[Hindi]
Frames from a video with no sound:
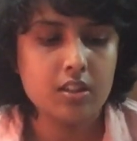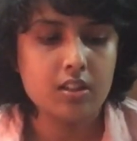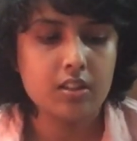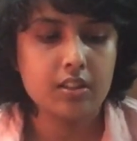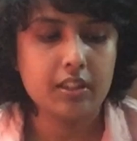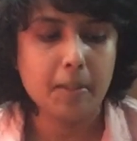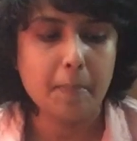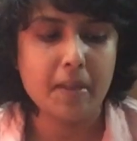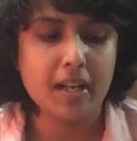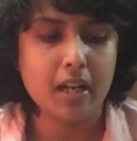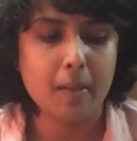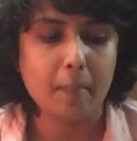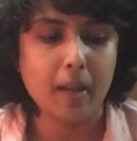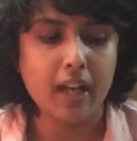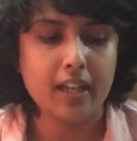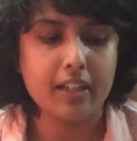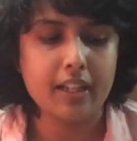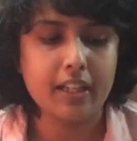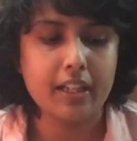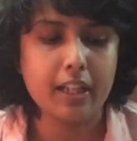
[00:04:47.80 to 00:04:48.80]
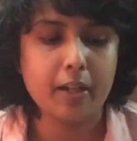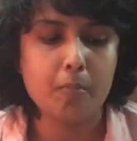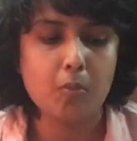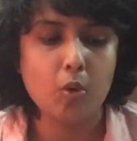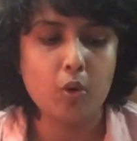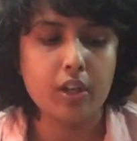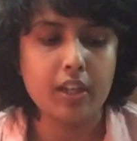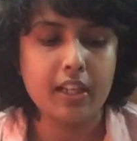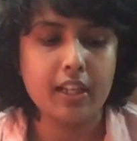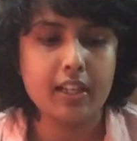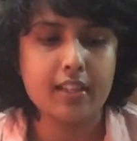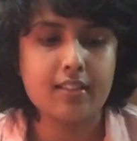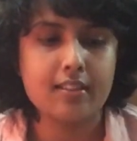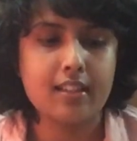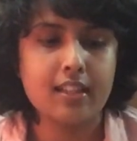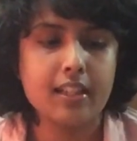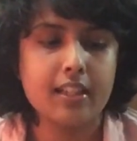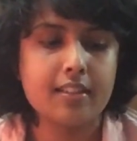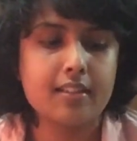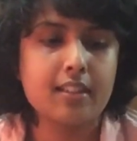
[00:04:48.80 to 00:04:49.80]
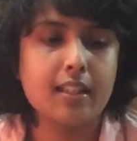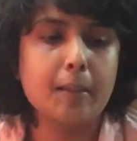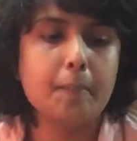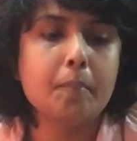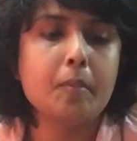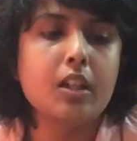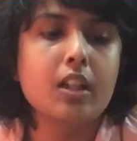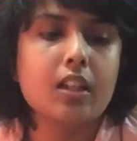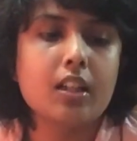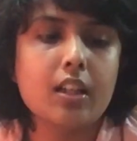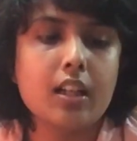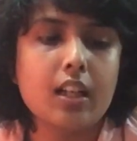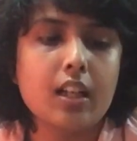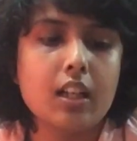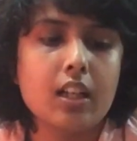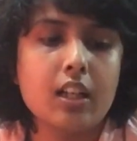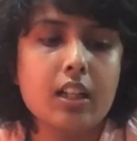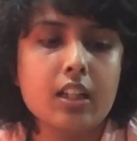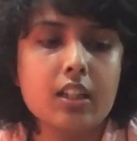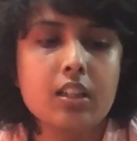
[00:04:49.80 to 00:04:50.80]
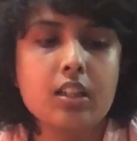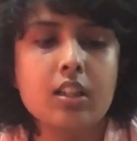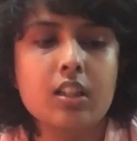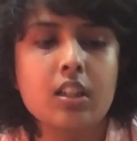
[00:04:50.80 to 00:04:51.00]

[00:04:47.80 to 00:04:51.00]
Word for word: ये मेरा मैग्नेटिक बोर्ड नहीं है इसलिए स्लिप कर रहा है